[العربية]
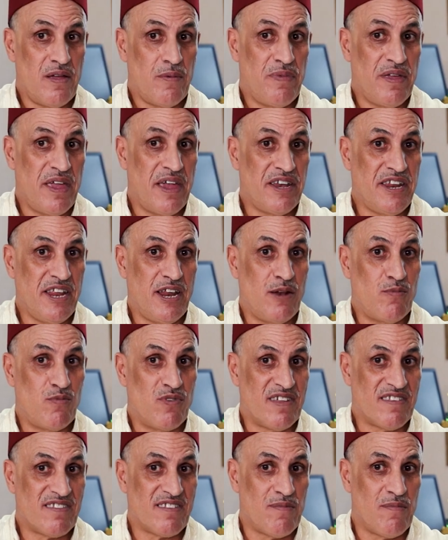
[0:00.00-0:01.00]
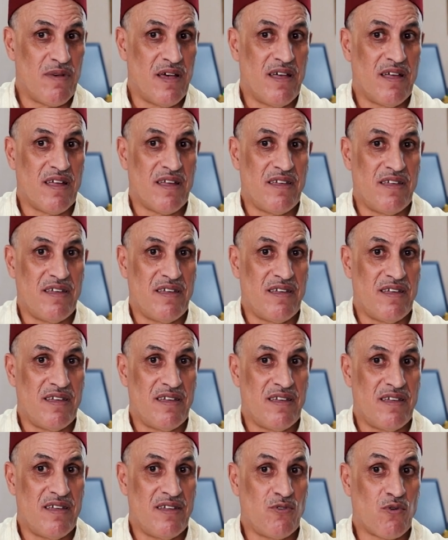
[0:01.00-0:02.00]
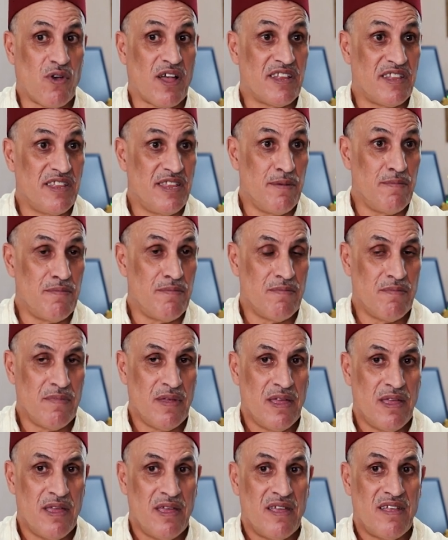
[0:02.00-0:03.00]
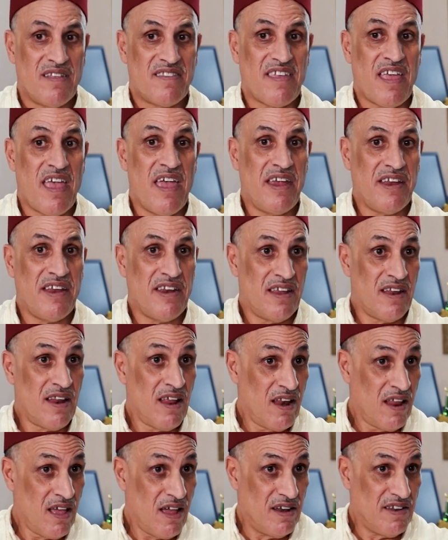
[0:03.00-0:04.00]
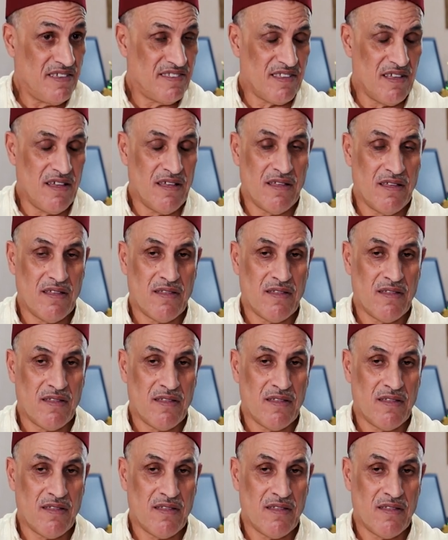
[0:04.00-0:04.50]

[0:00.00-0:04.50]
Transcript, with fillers: بهذه المناسبه آه، نقدم تهانينا الخالصه